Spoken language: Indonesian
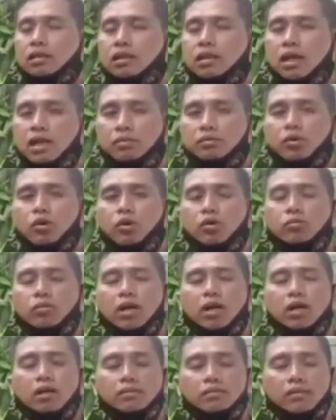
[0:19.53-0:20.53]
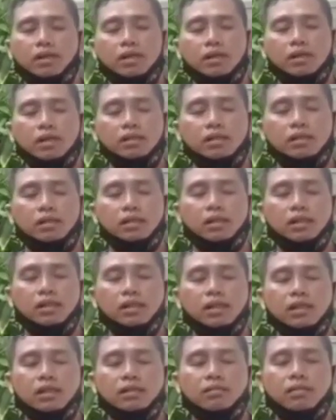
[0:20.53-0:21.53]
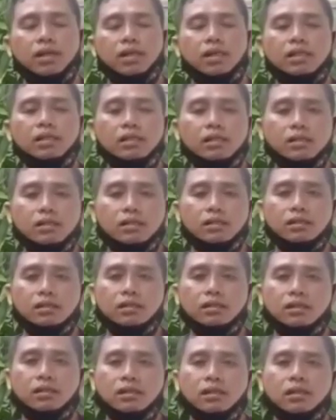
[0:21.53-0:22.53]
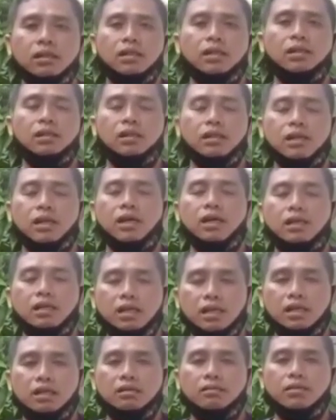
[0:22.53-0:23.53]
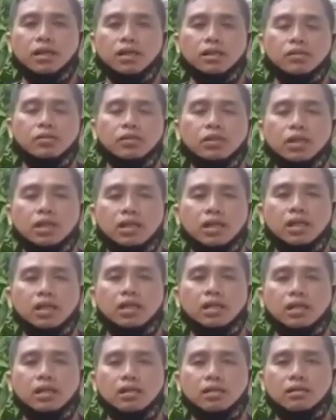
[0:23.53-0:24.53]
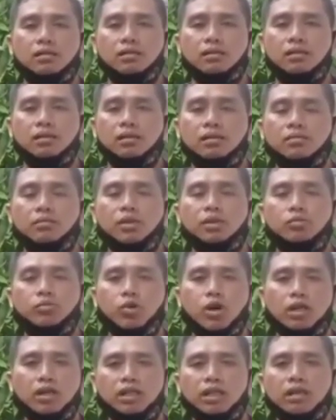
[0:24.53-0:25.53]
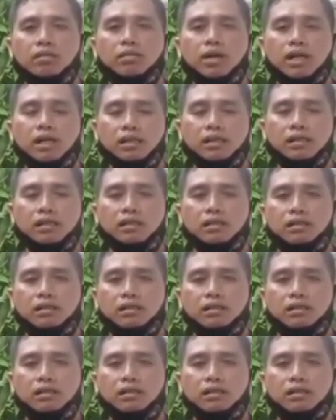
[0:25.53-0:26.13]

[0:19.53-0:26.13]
Dan mohon maaf atas kejadian kemarin. Tidak ada masuk saya berbuat tidak baik.